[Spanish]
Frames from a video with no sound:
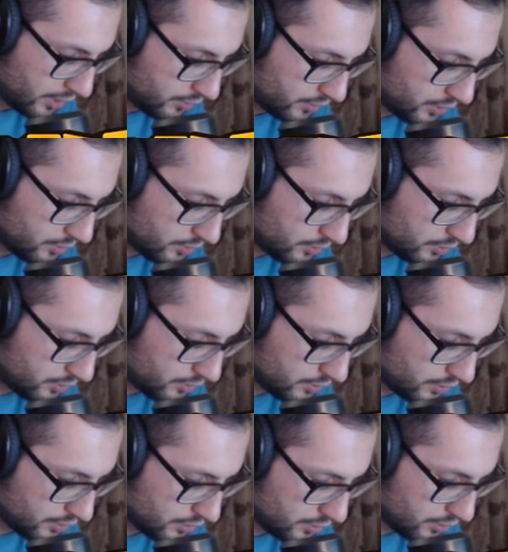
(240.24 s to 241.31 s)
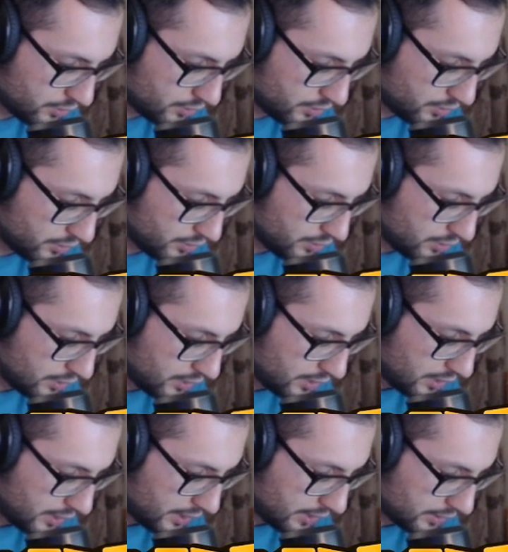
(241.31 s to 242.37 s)
a esto.
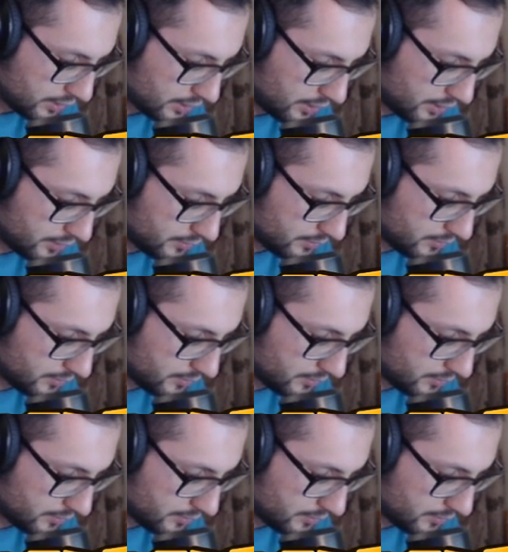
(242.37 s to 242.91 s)
Ahí está.